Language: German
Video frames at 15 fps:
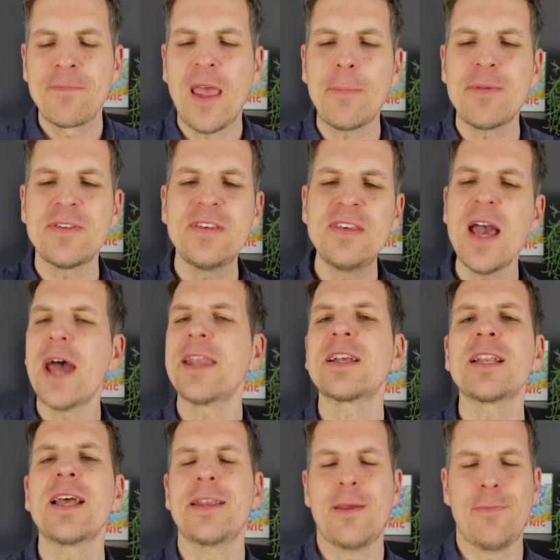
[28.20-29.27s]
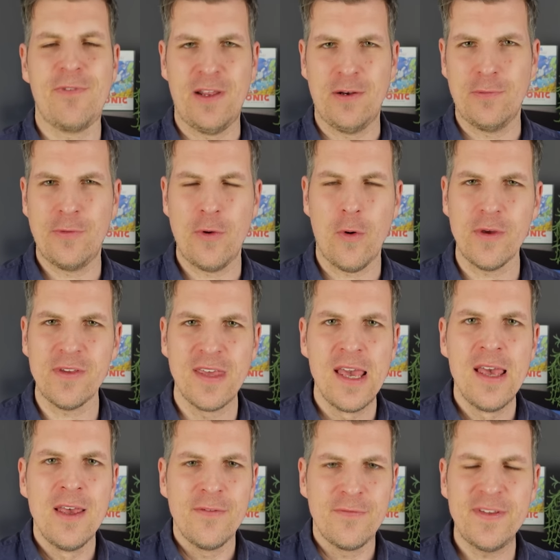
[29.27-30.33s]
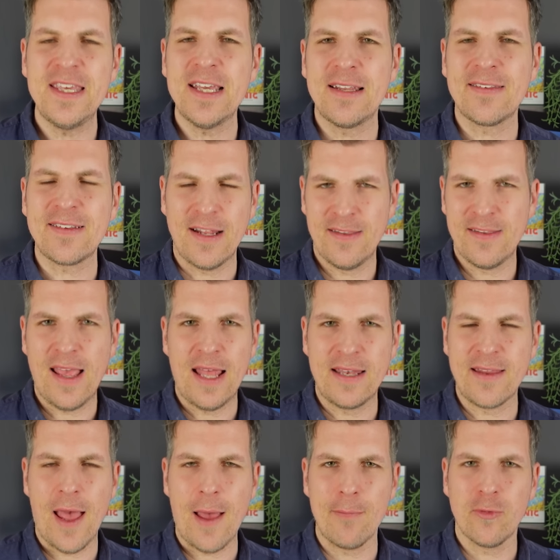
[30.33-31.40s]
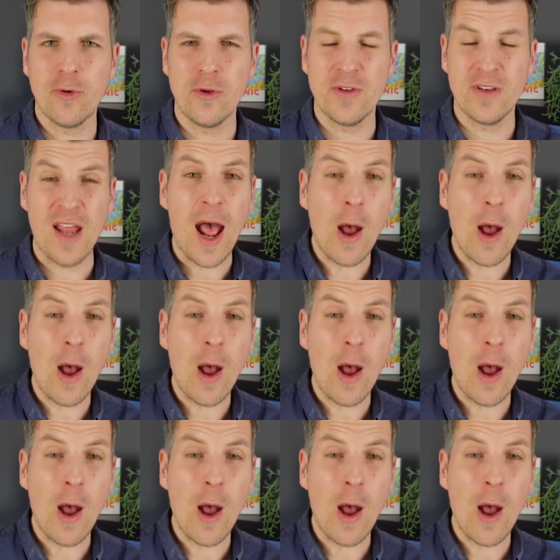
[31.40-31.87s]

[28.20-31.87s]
habe ich hier eine kleine Empfehlung für euch, wie ihr das Ganze handhaben könntet.